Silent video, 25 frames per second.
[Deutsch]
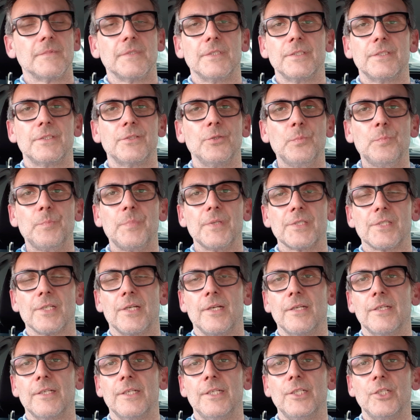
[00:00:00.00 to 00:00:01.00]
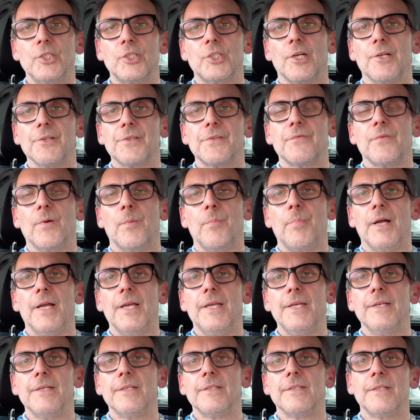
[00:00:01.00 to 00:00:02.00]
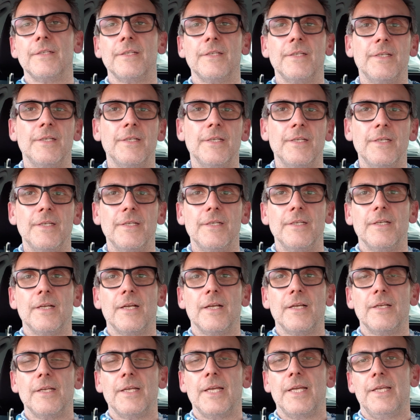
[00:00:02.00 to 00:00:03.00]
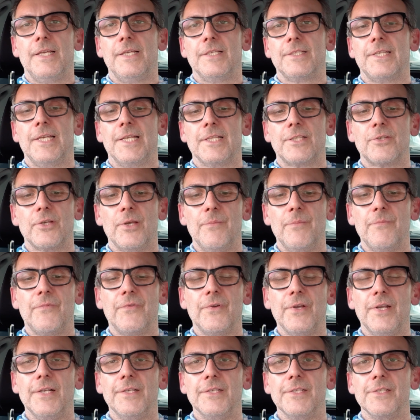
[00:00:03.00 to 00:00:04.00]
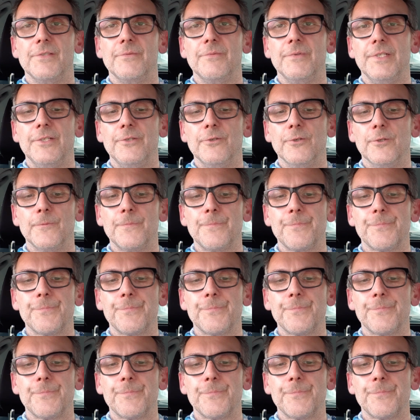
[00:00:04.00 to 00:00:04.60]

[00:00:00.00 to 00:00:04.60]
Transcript: Super Sache, schaut vorbei. Sehr zu empfehlen, das Video.